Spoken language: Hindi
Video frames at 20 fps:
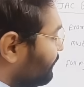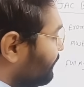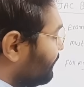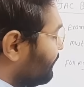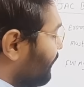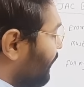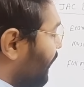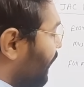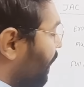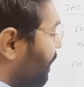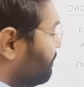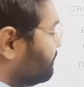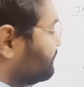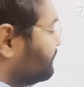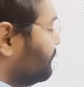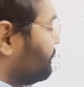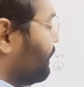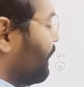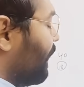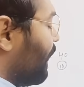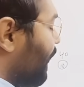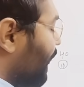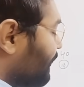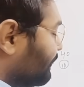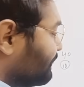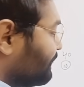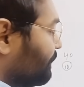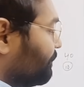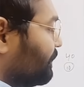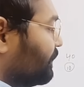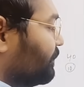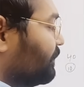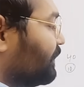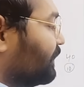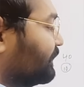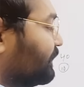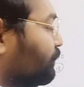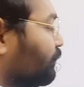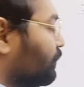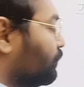अगर आप सिर्फ आठ नंबर भी
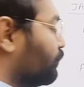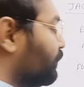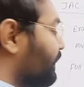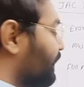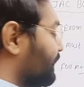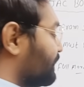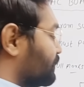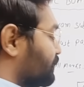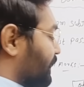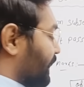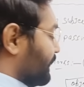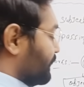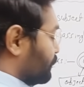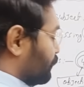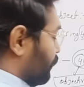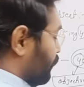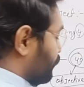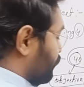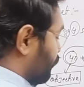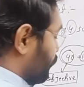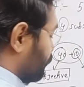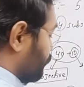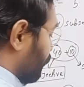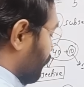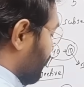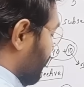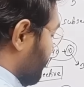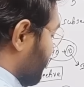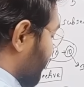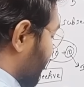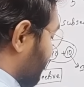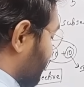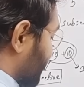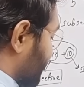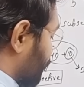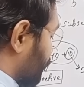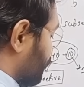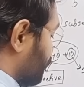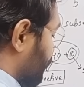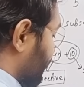लाता हो ना कोई अगर साढ़े सोलह छोड़ो सोलह भी आता
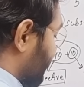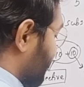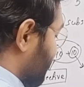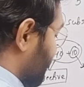है तो उसको